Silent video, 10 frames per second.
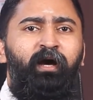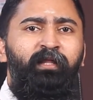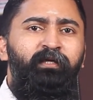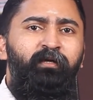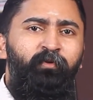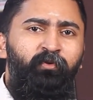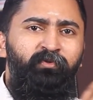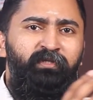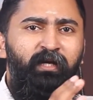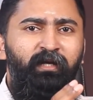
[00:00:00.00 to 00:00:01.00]
அதுக்கப்புறம்
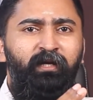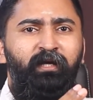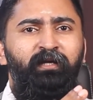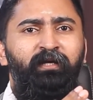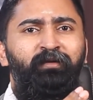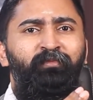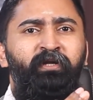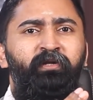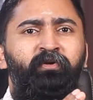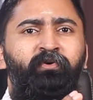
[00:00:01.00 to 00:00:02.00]
கொஞ்ச நாள் நல்லா இருக்கிற
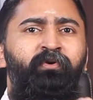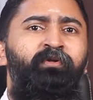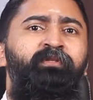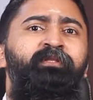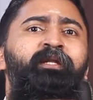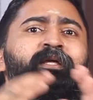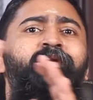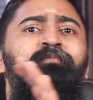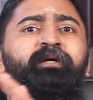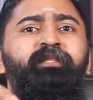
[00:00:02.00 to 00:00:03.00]
மாதிரி இருக்கும்
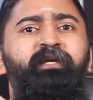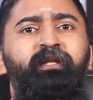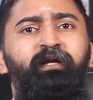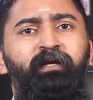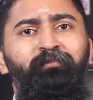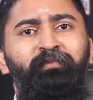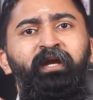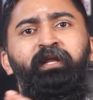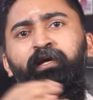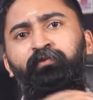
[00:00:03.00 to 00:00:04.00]
திடீர்னு பார்த்தீங்கன்னாக்கா
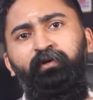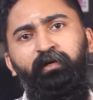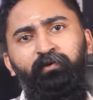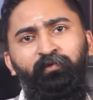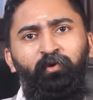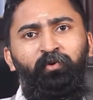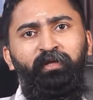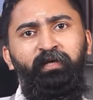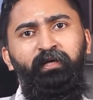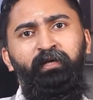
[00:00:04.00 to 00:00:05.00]
மேனியாவுக்கு
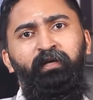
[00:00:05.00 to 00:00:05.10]
அவங்களுடைய